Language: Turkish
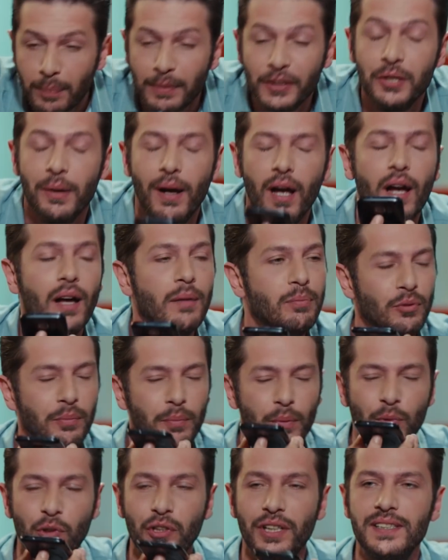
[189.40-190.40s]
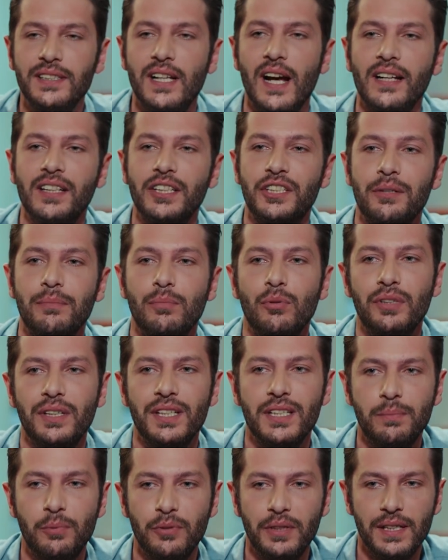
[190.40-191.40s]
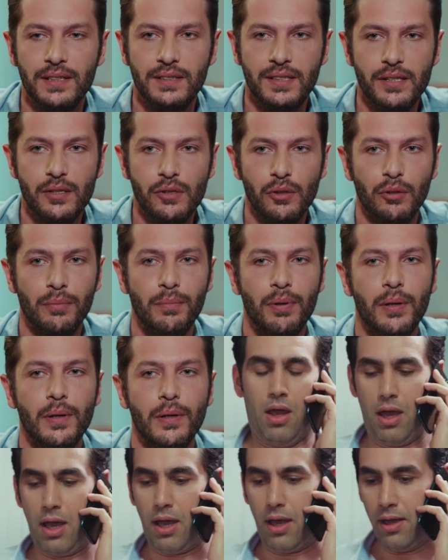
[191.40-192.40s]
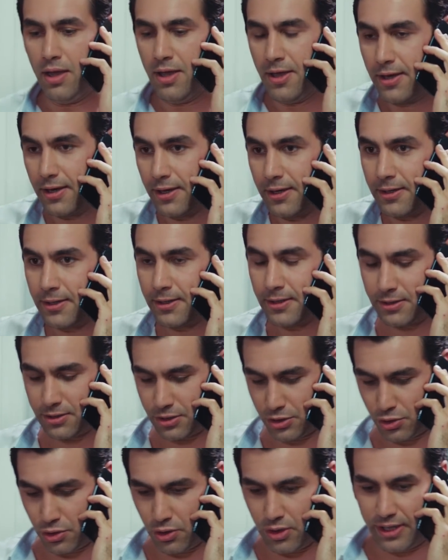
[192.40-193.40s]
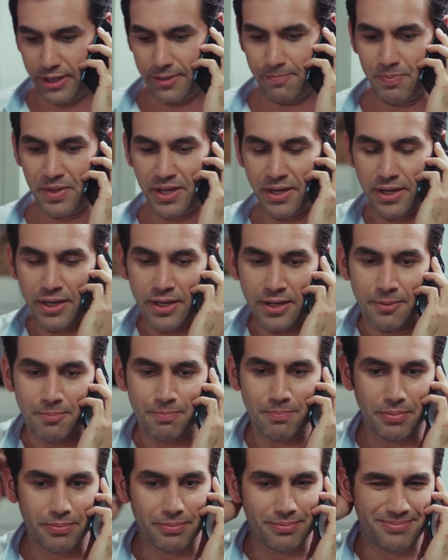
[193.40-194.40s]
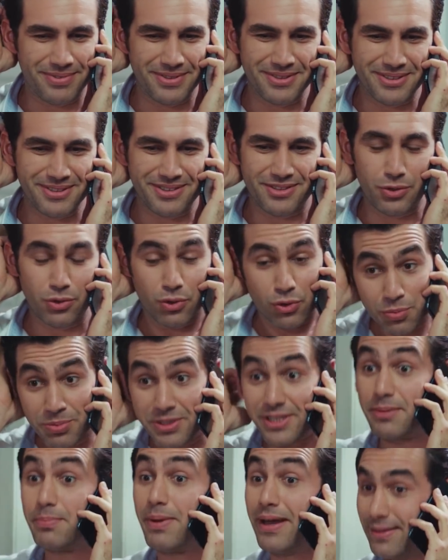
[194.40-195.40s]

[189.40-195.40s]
Ablacığım hayır, hayır, bur- buradayız kardeşim. Buradayız, buradayız. Dinliyorum. Ha, e, şöyle diyorum ki